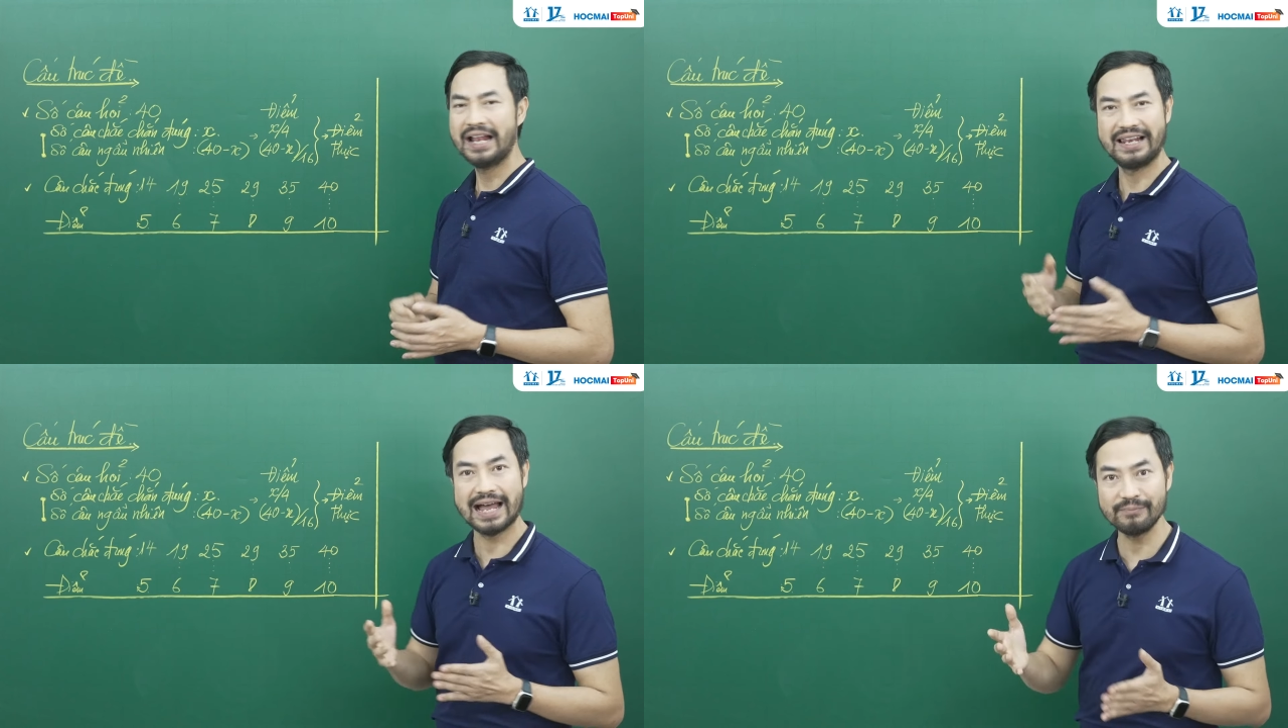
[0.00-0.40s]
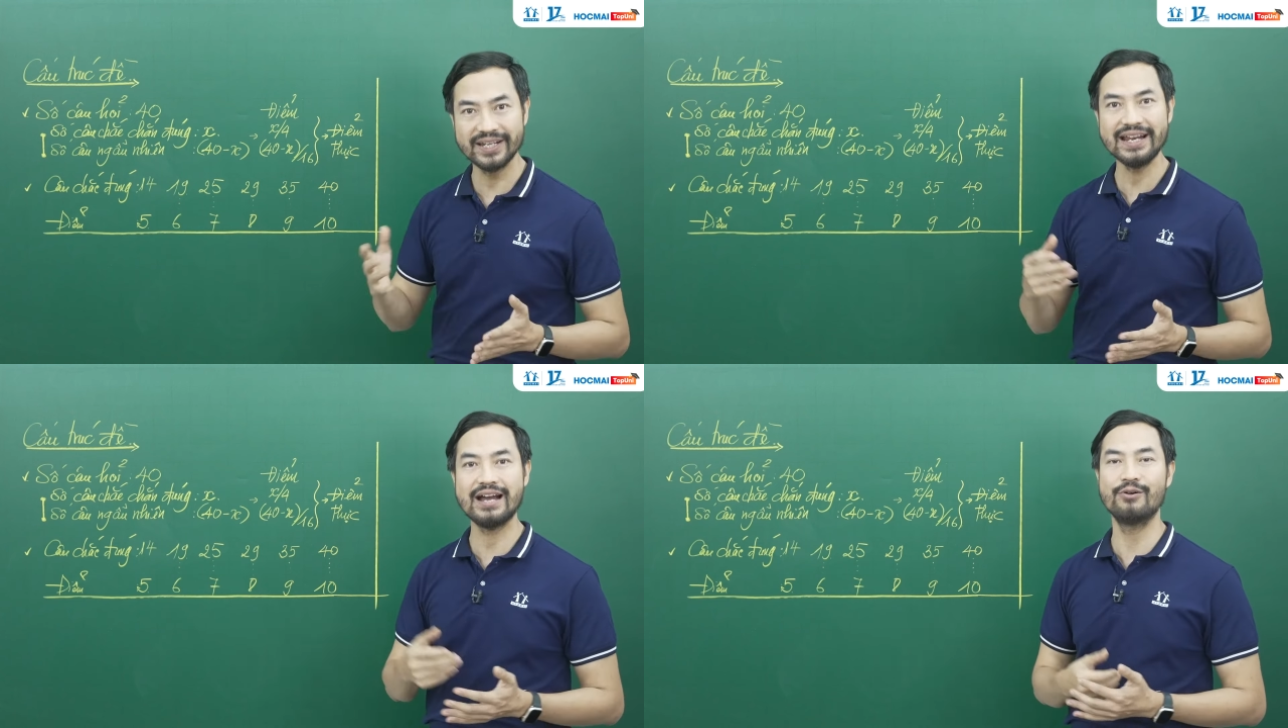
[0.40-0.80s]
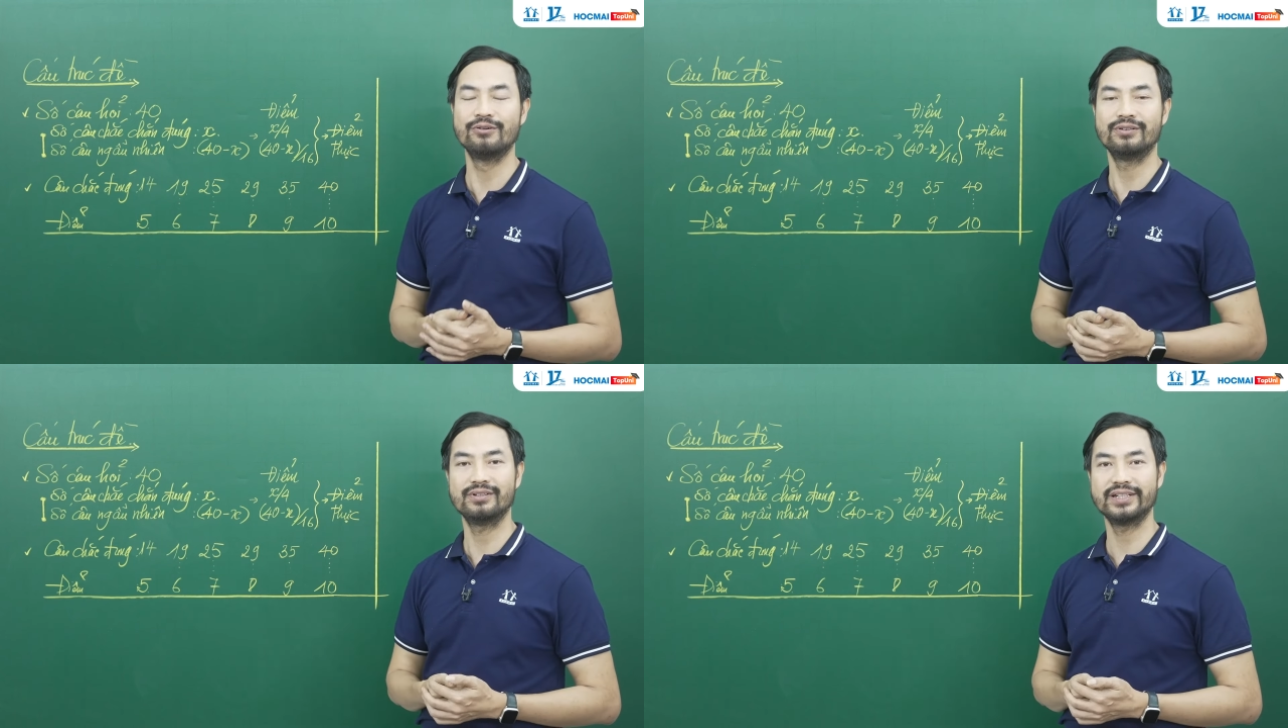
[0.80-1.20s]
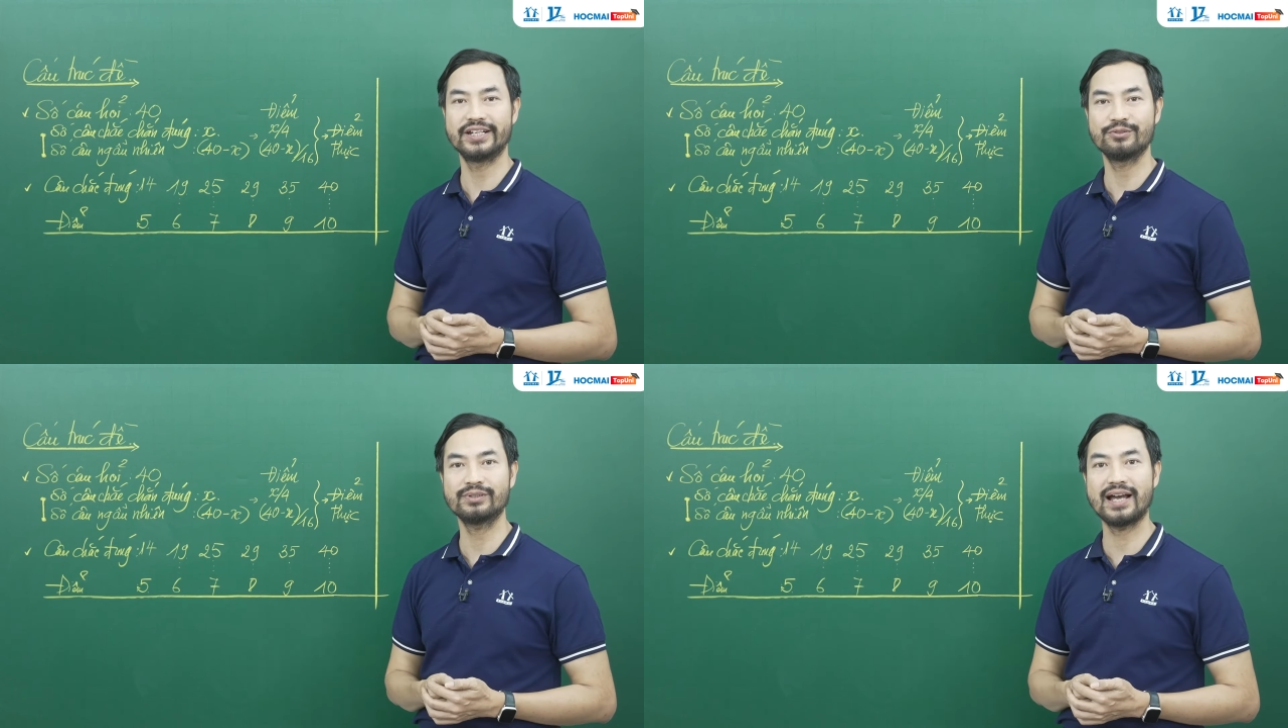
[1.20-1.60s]
làm thế nào
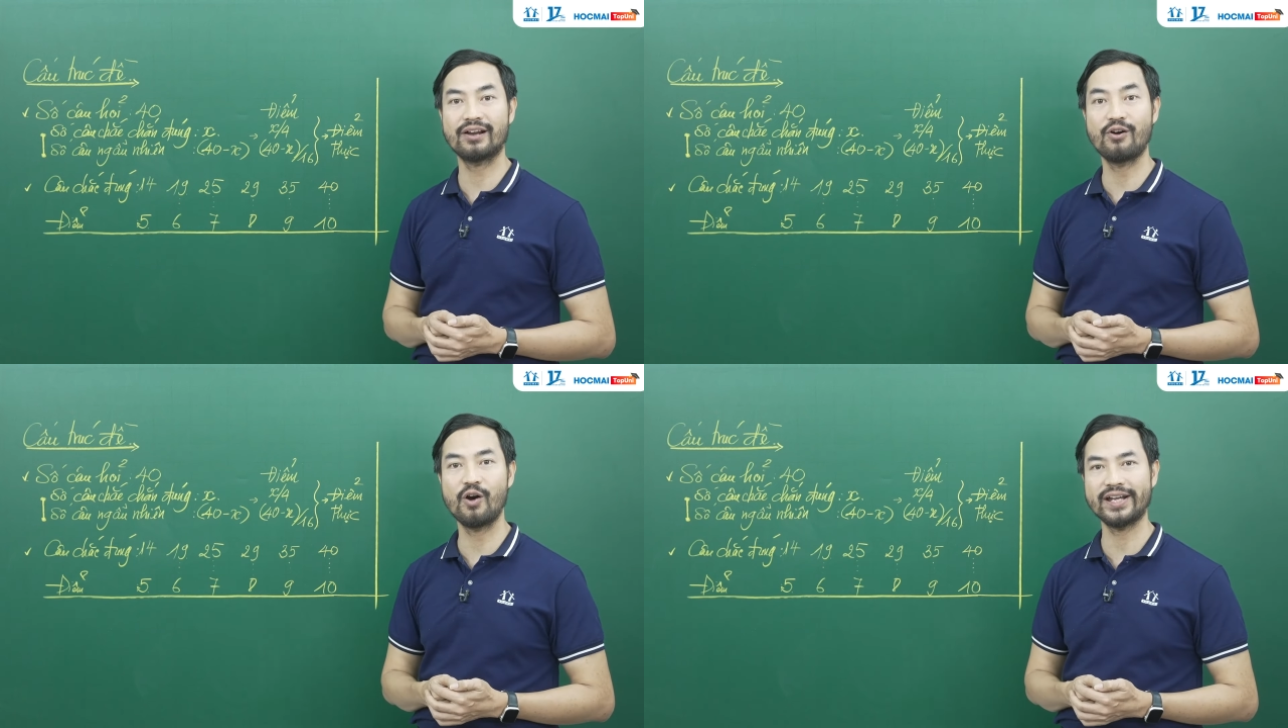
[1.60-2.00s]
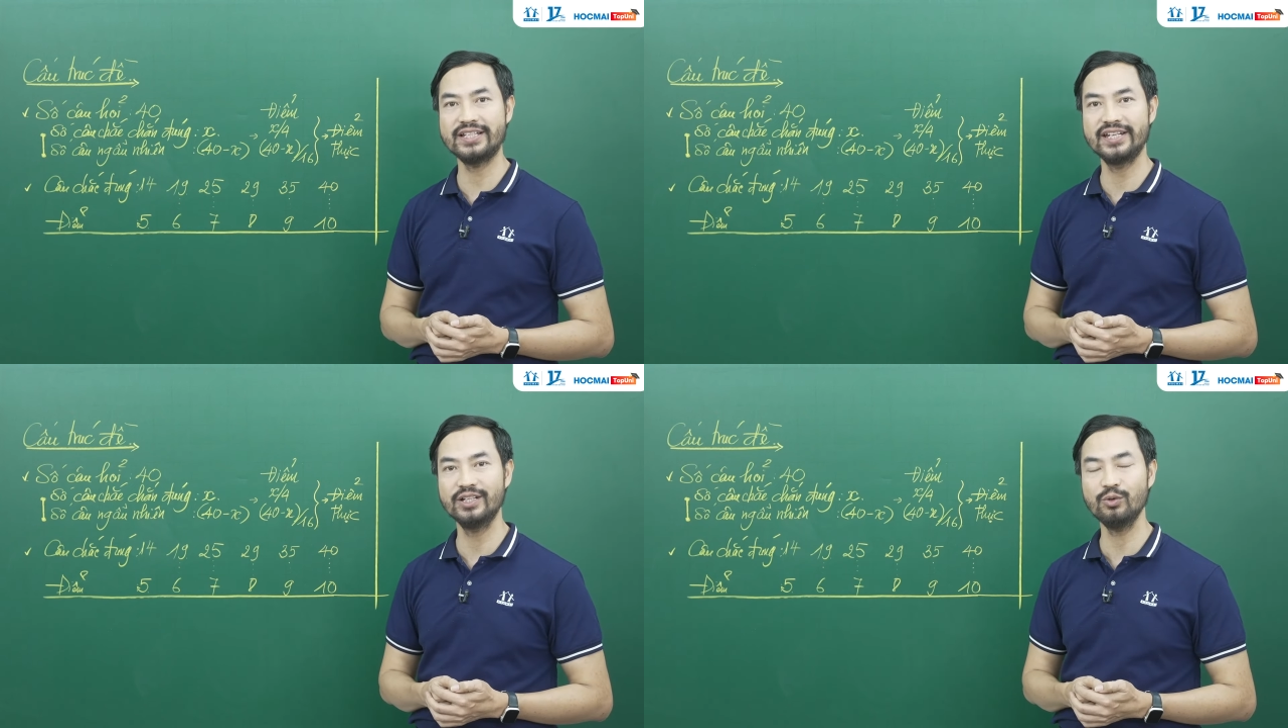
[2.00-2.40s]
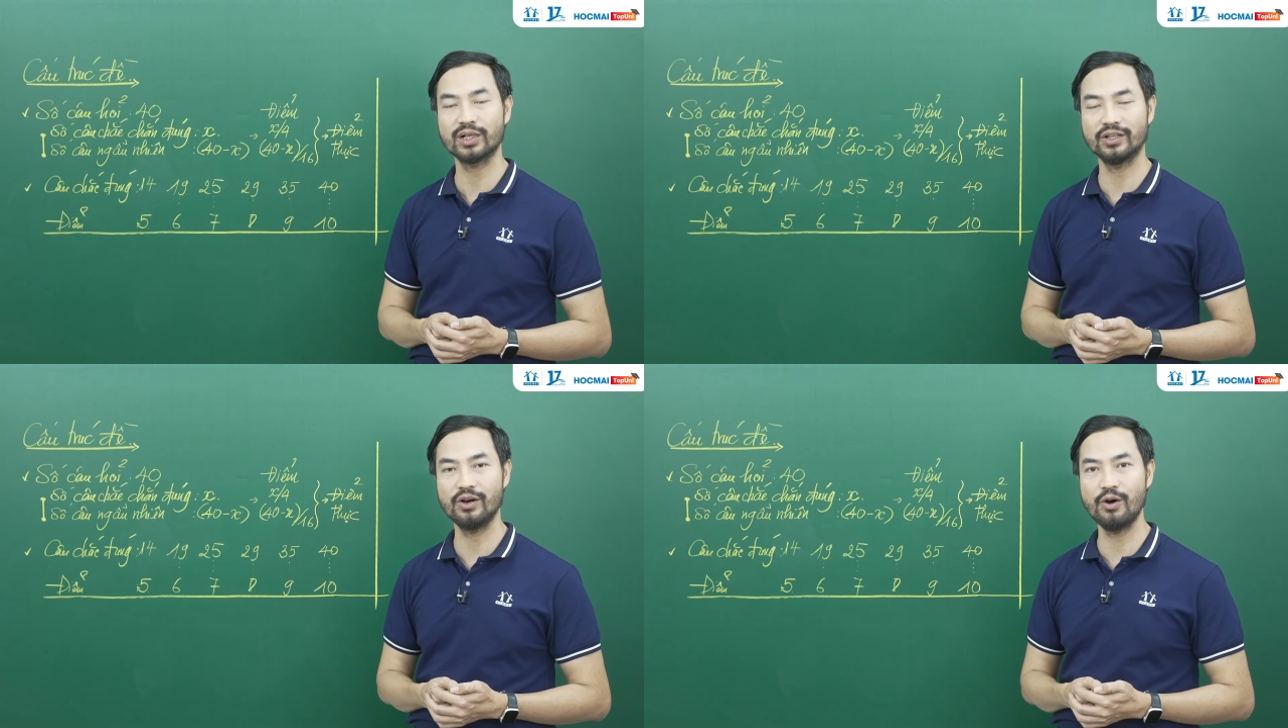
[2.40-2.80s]
để chúng ta có cái chiến thuật